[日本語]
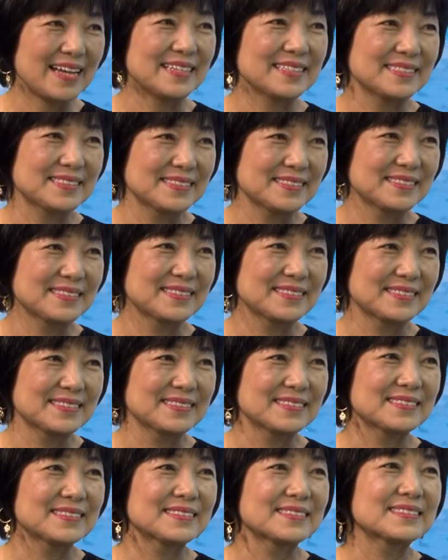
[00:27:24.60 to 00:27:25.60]
させていただい
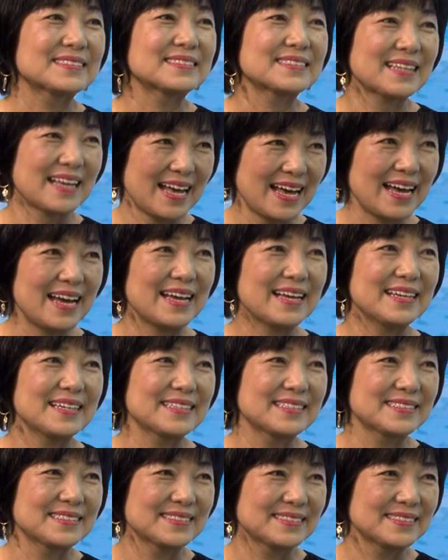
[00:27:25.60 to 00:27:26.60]
ているので、はい、
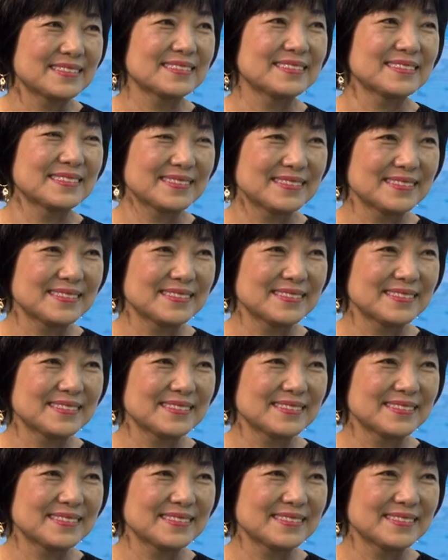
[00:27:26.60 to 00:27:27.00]
はい、それは